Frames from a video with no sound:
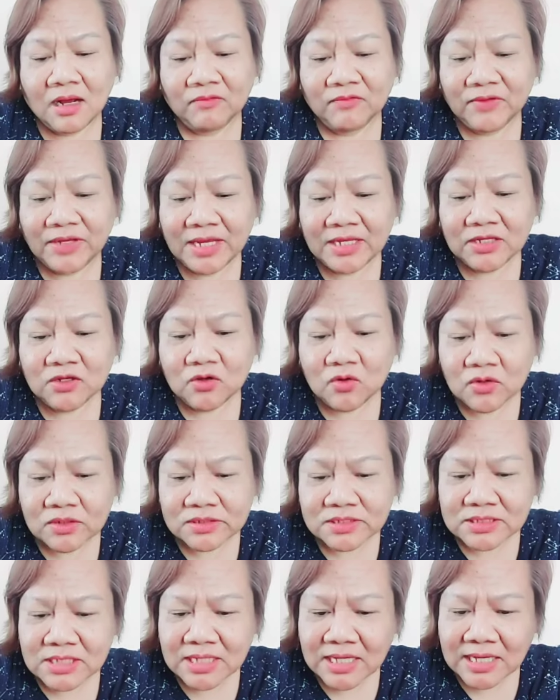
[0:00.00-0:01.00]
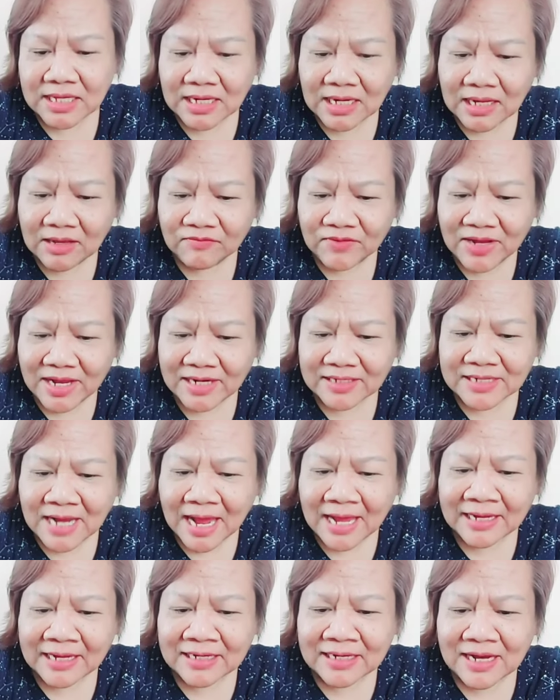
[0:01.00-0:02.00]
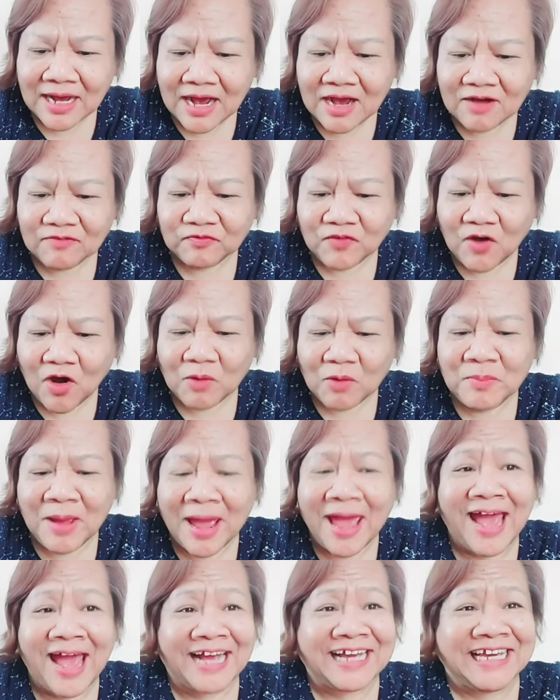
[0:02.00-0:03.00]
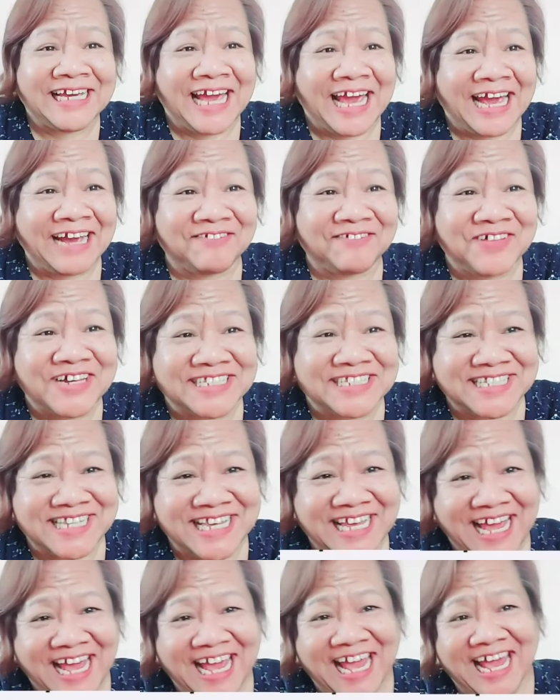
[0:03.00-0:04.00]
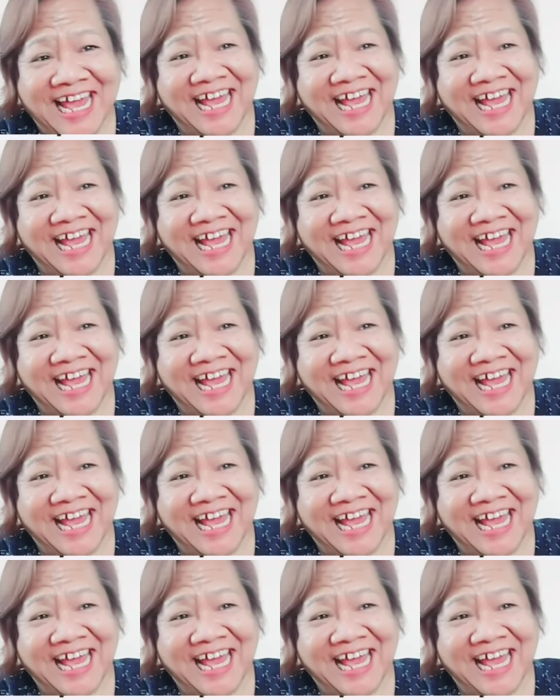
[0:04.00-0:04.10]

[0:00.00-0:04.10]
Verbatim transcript: we use eleven tiger for making whiskey